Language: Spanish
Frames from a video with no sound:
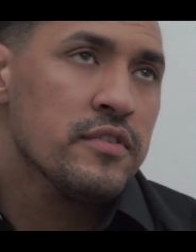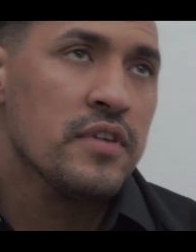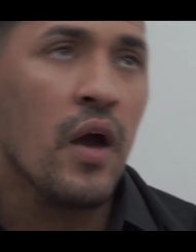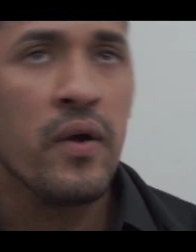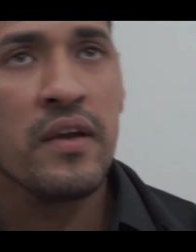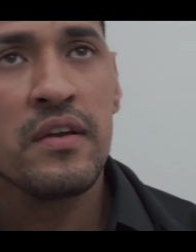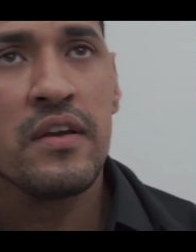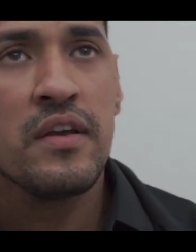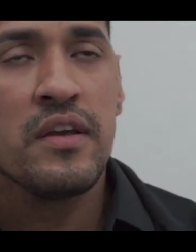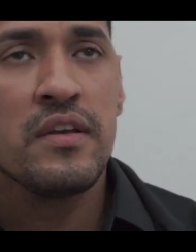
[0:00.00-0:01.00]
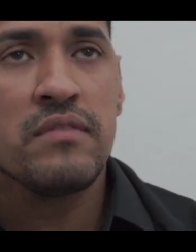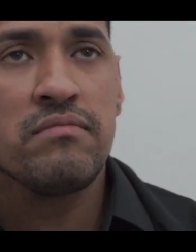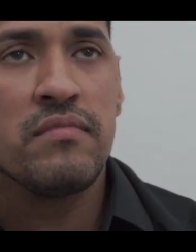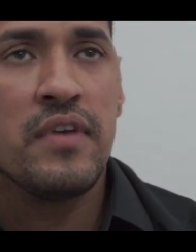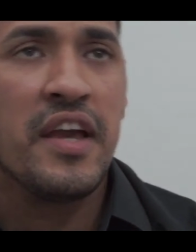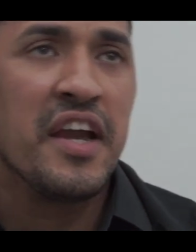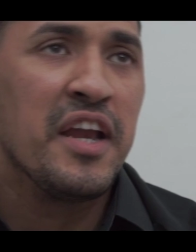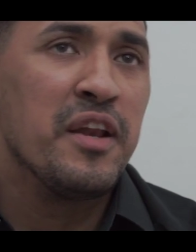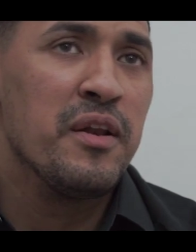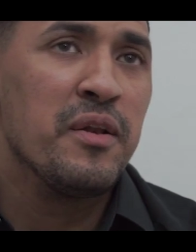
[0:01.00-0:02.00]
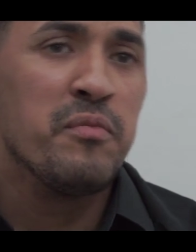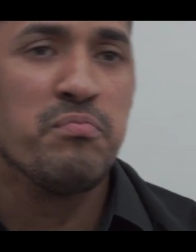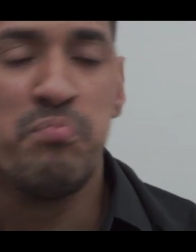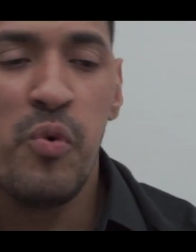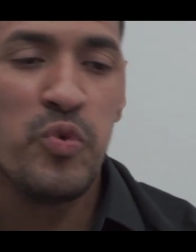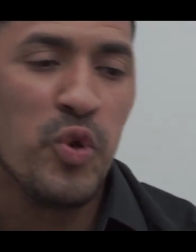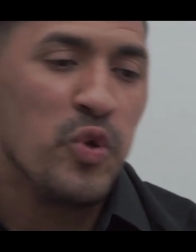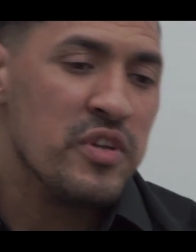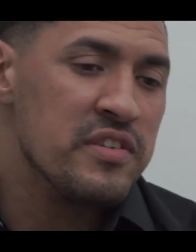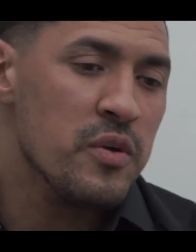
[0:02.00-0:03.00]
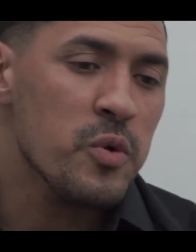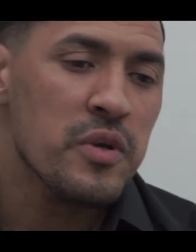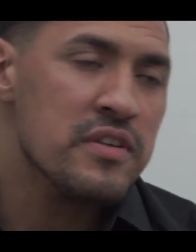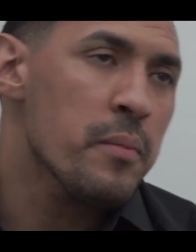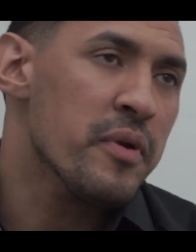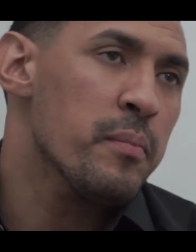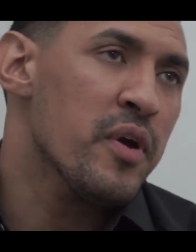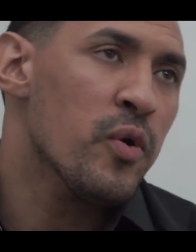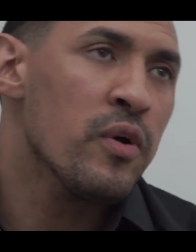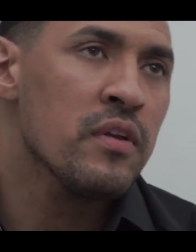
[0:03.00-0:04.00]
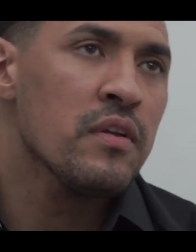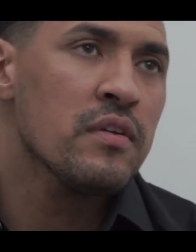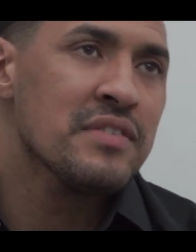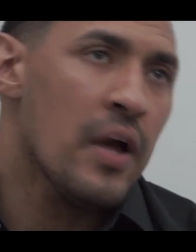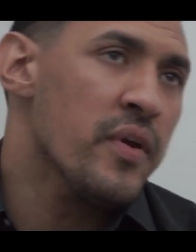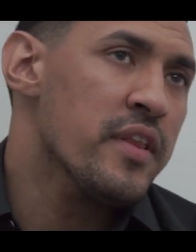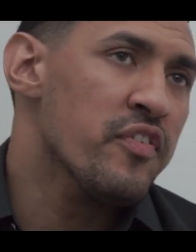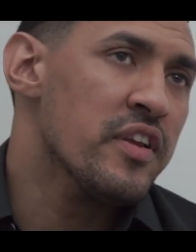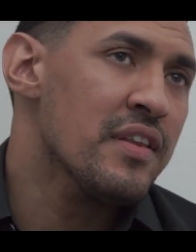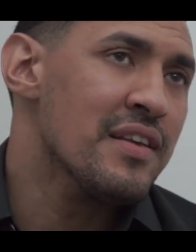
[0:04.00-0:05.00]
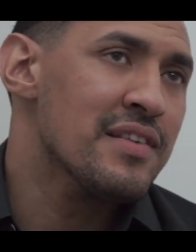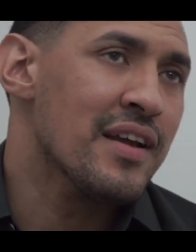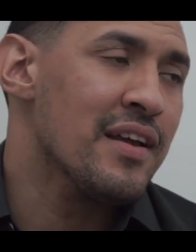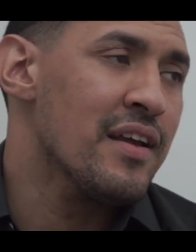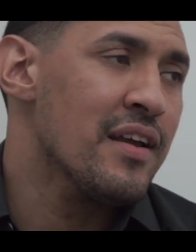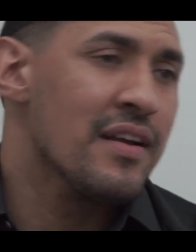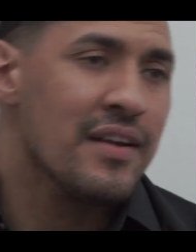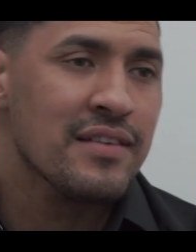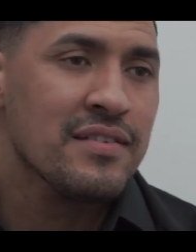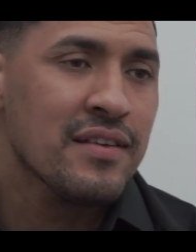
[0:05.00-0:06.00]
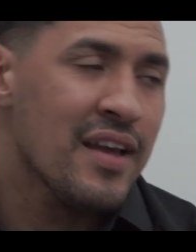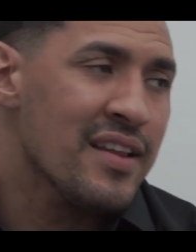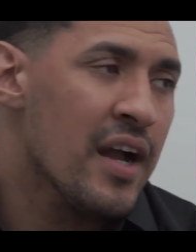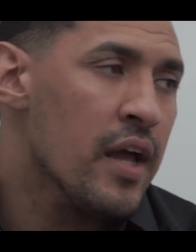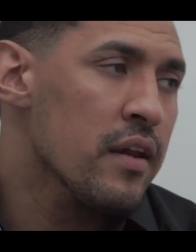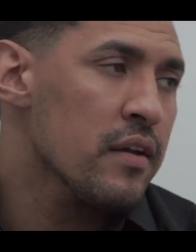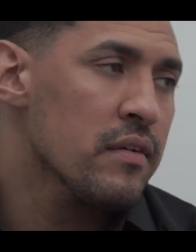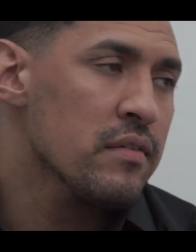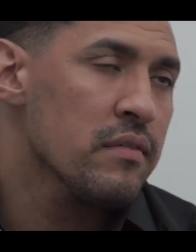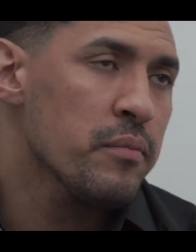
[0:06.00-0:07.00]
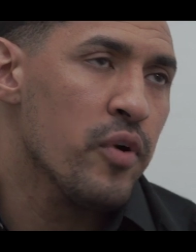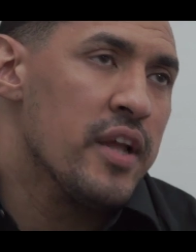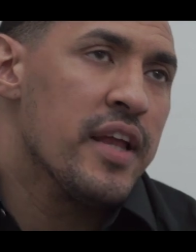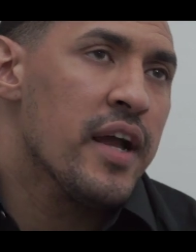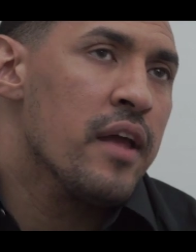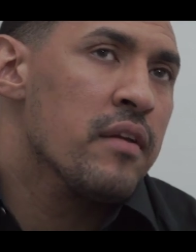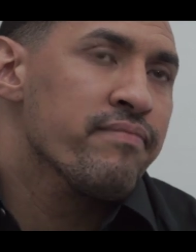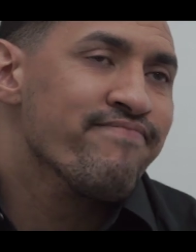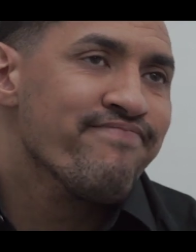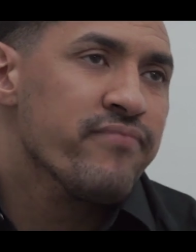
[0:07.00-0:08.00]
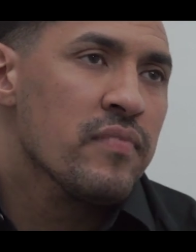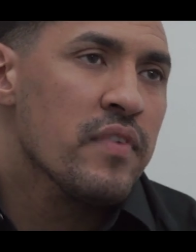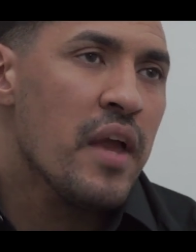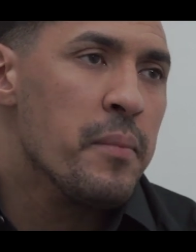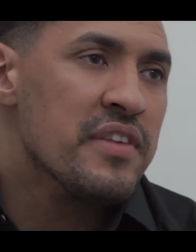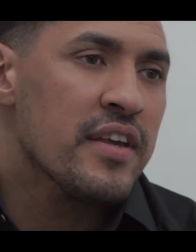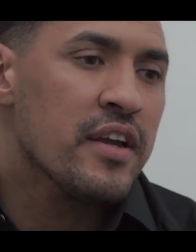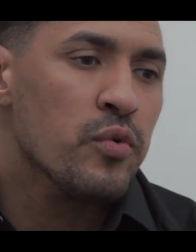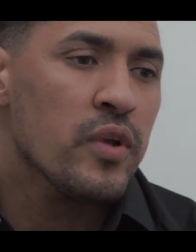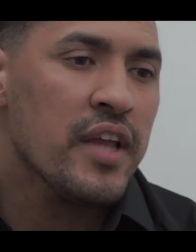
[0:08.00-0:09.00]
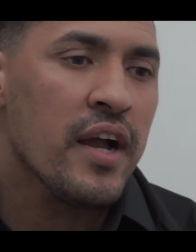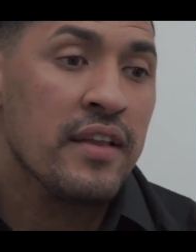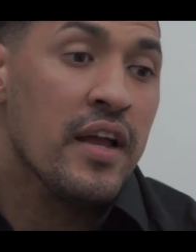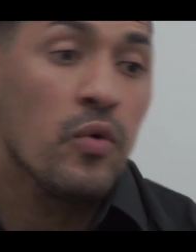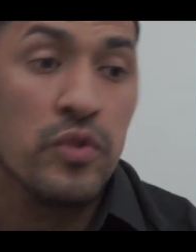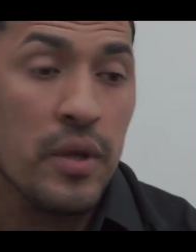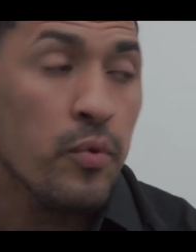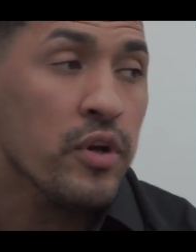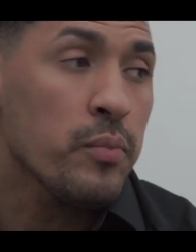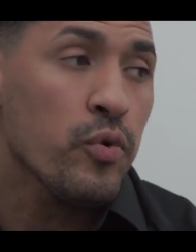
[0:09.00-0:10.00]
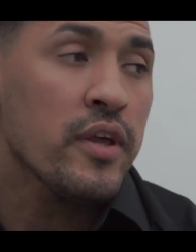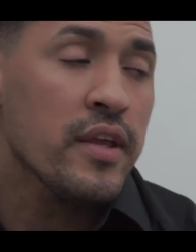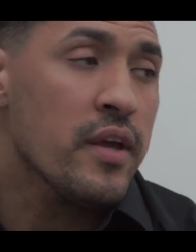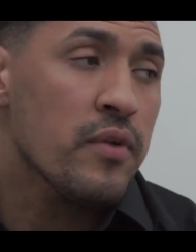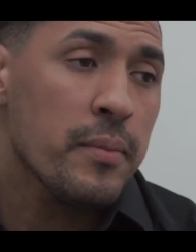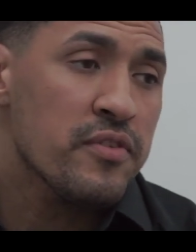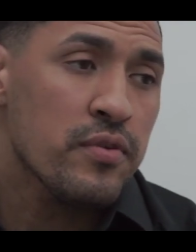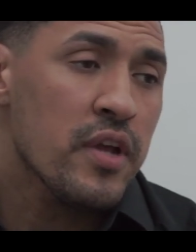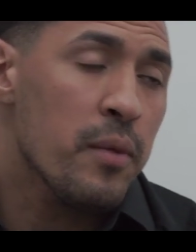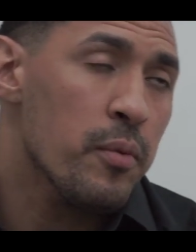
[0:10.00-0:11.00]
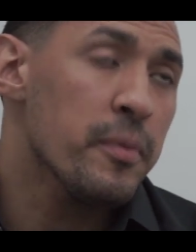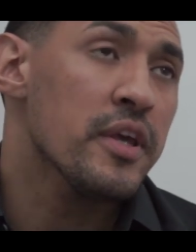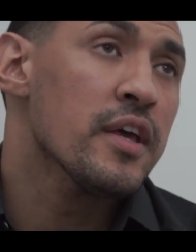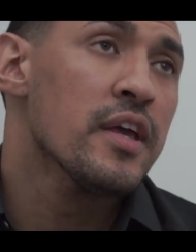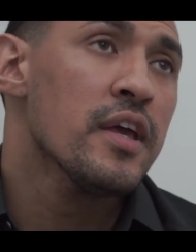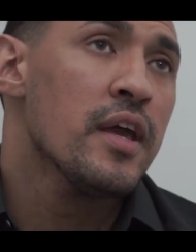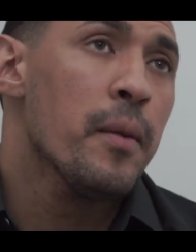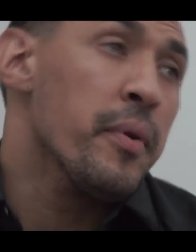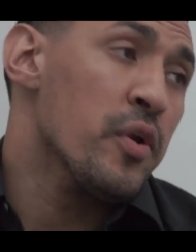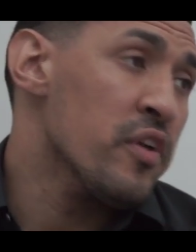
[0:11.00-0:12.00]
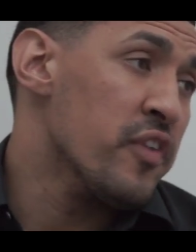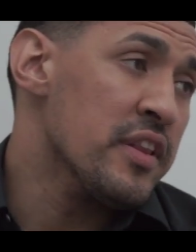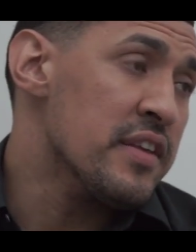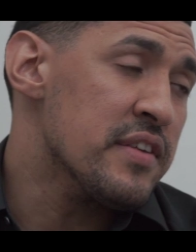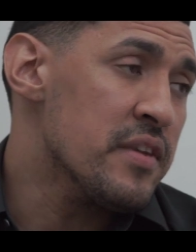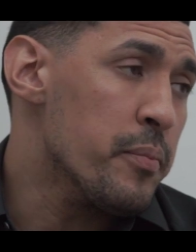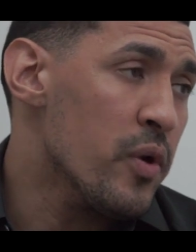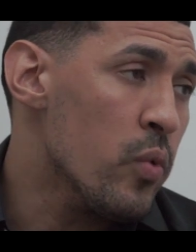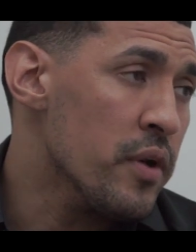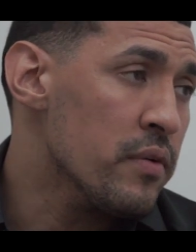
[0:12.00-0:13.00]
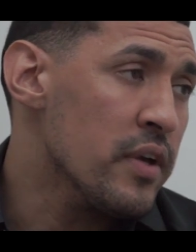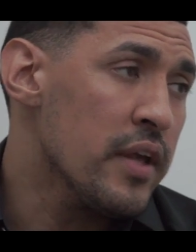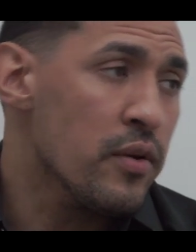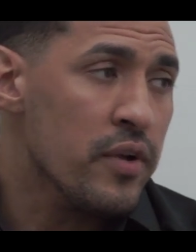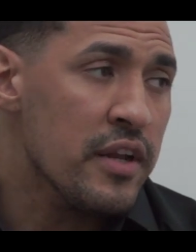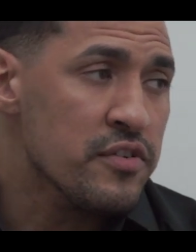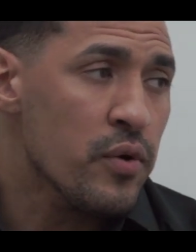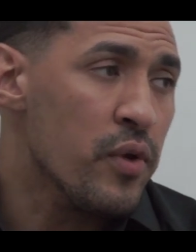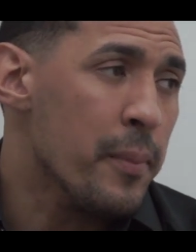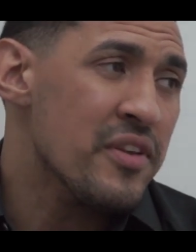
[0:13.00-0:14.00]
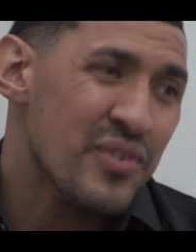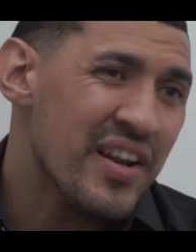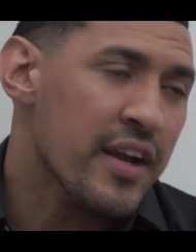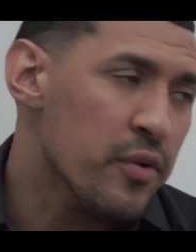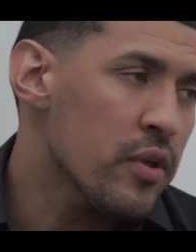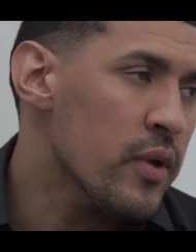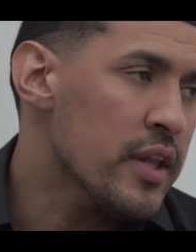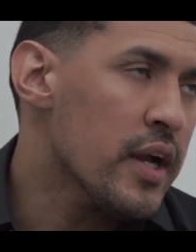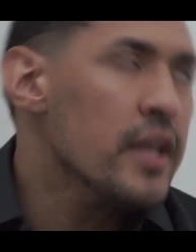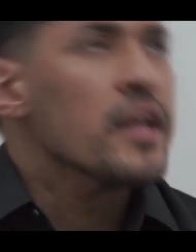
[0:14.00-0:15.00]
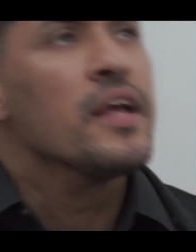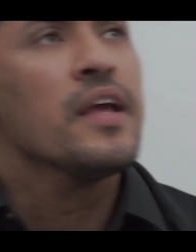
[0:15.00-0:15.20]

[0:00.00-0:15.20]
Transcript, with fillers: ¿sabes? En el mundo donde se vive siempre es mejor saber defenderse que, que, que atacar, porque atacar hay veces que uno ataca hasta con temor y puede dañar a una persona de por vida. Pero defenderse siempre es bueno y darle una lección a una persona que no debe atacar.